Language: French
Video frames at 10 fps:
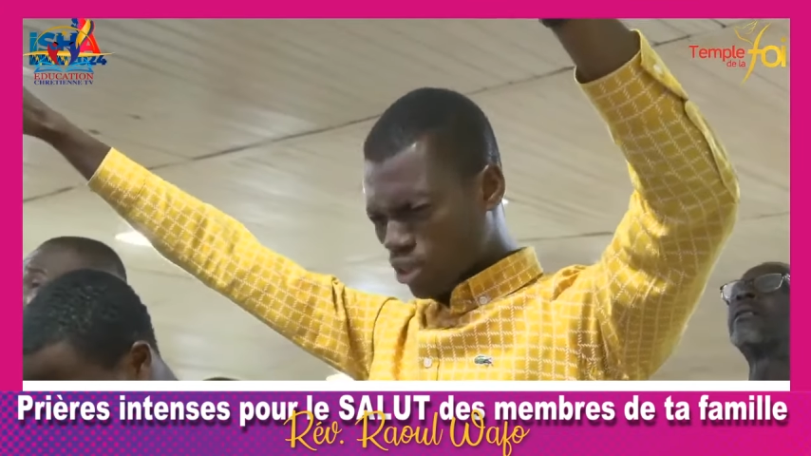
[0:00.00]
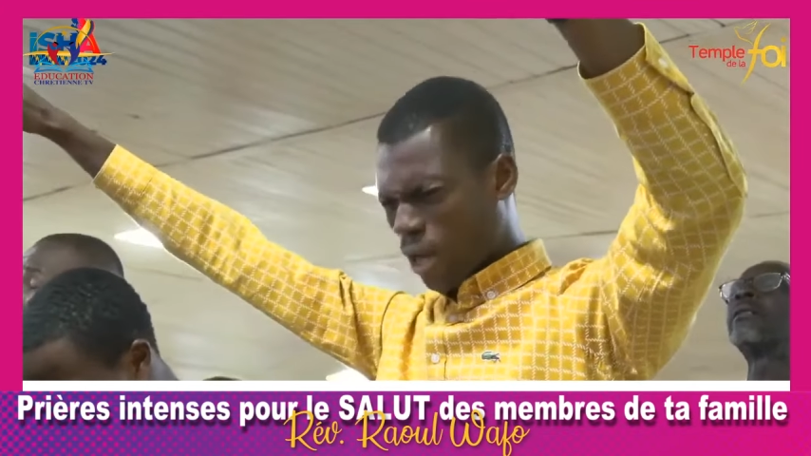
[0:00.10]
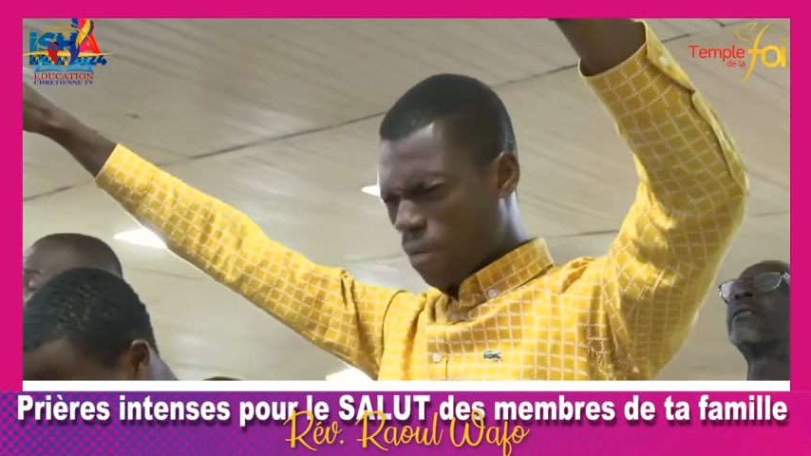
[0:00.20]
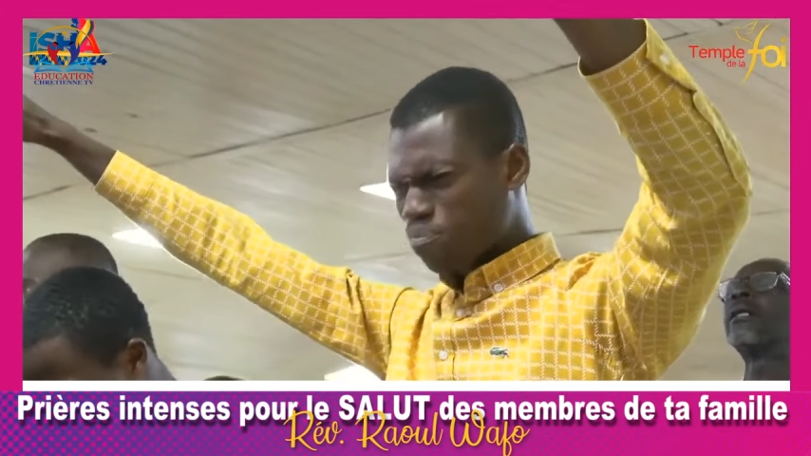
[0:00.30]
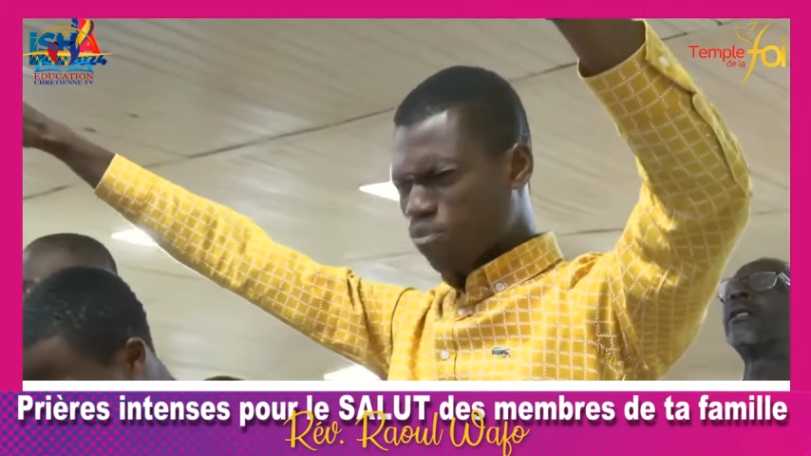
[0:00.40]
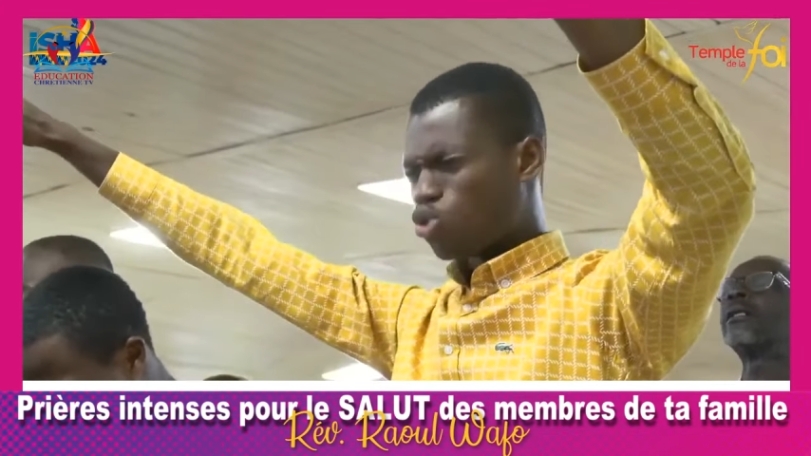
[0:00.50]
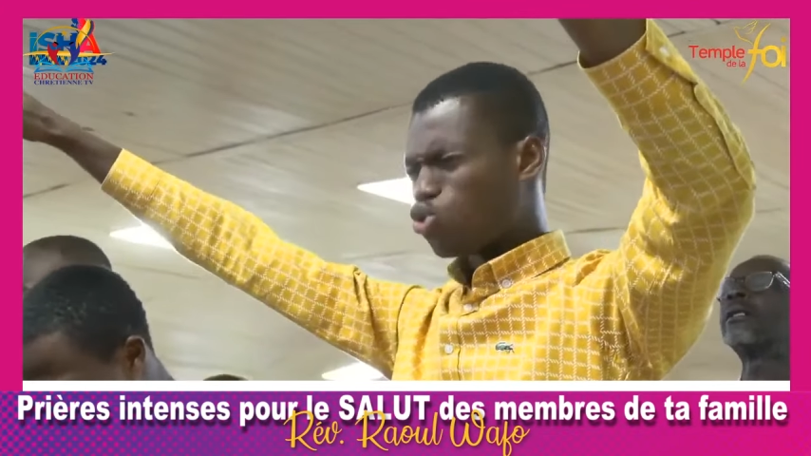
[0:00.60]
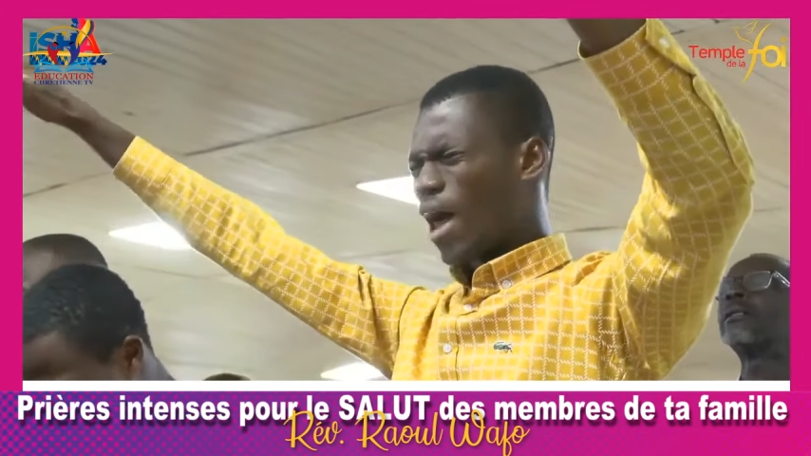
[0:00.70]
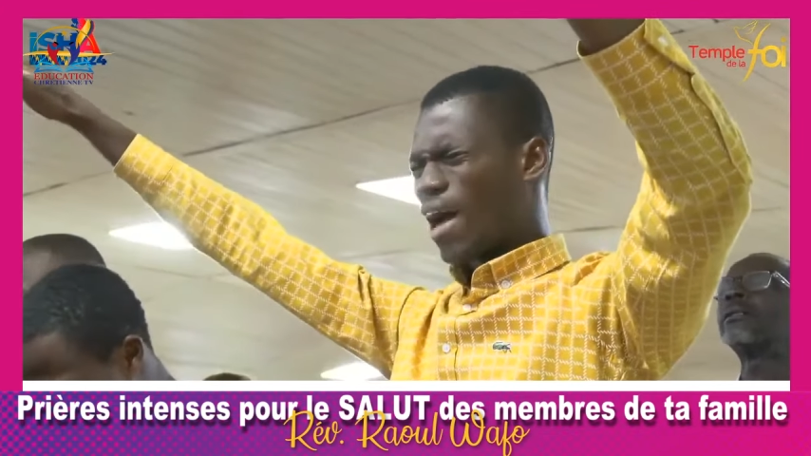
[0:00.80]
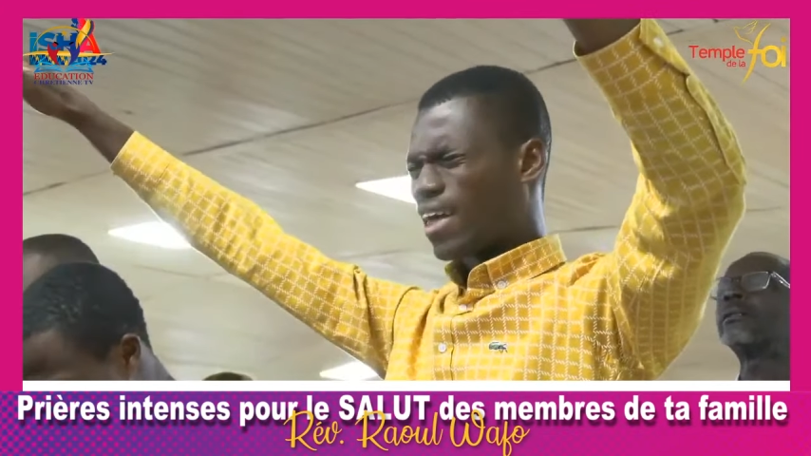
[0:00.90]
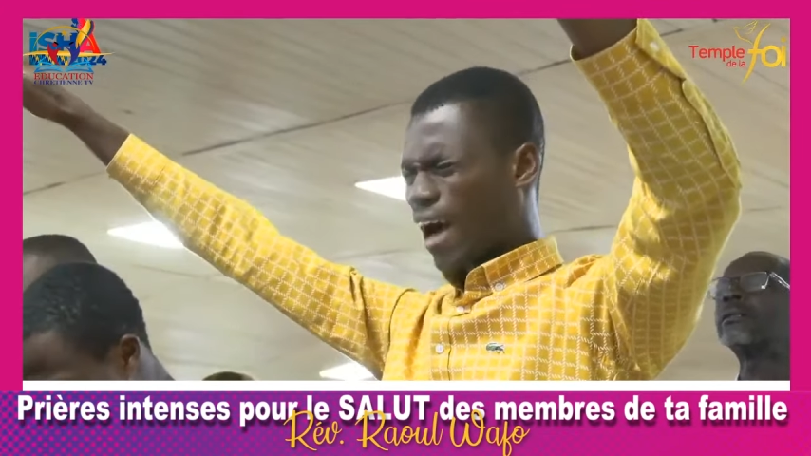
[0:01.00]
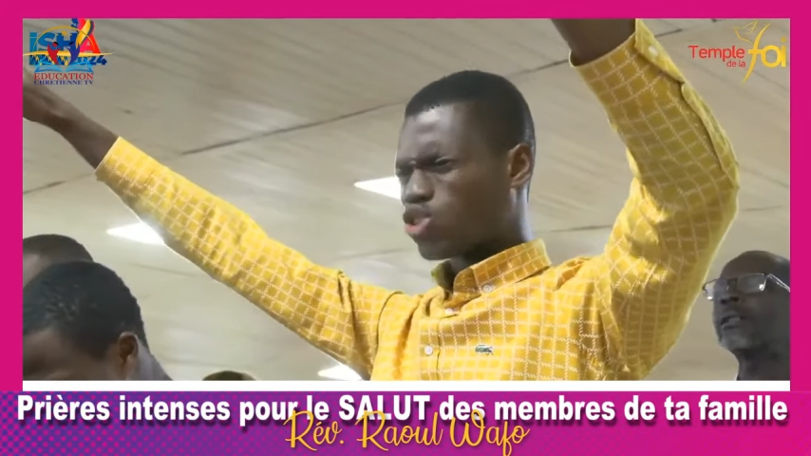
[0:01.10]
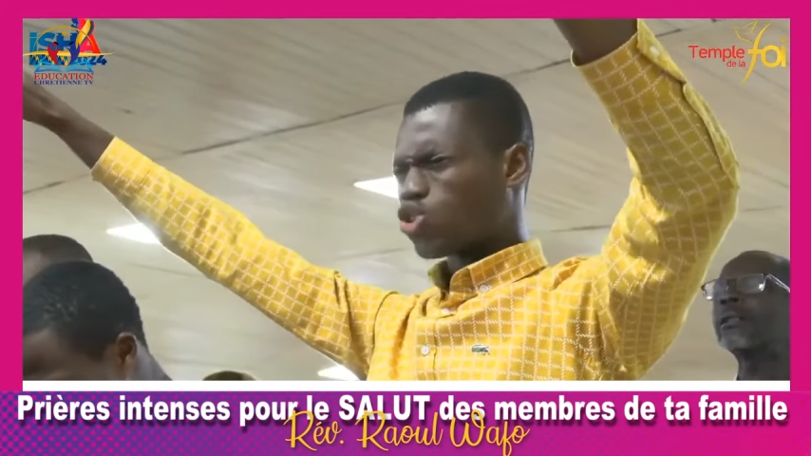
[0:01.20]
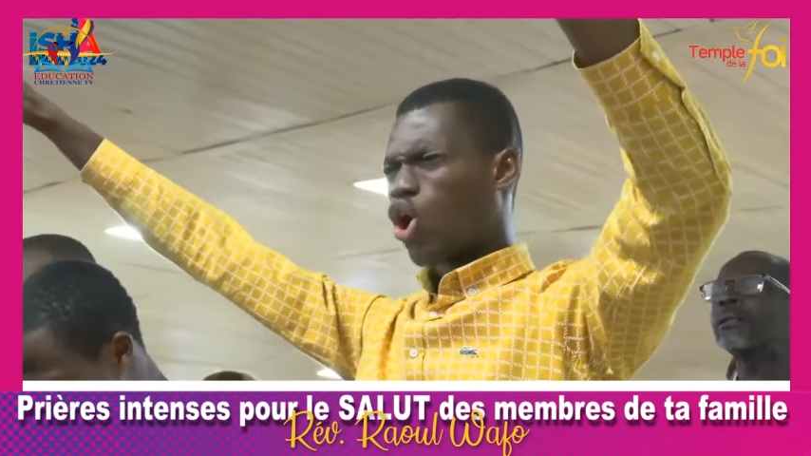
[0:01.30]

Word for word: nom suprême de Jésus la